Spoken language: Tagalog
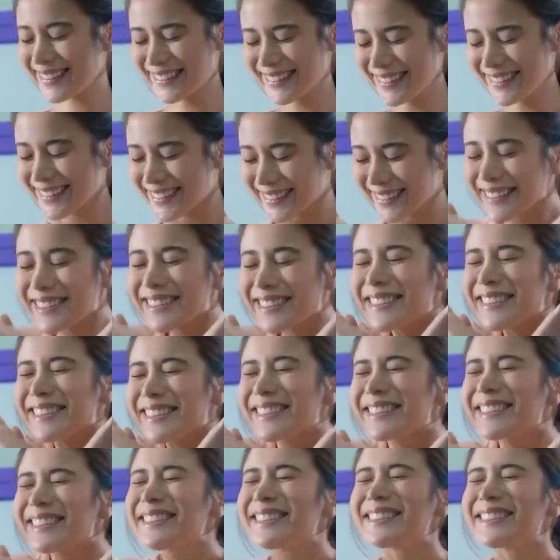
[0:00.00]
ginagamit
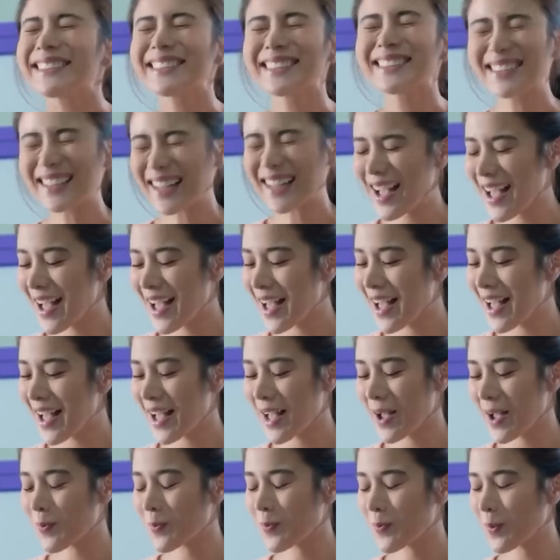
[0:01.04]
nila sa mga
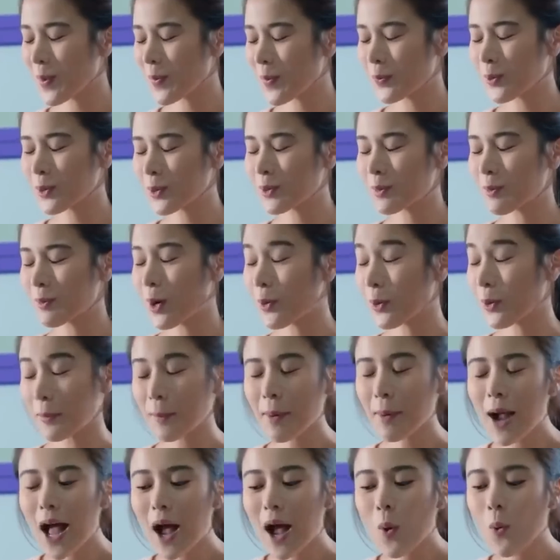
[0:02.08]
pasyente.
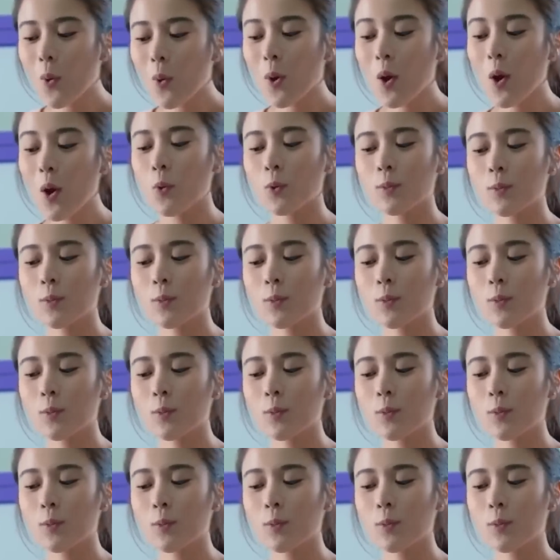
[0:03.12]
Ang mga facial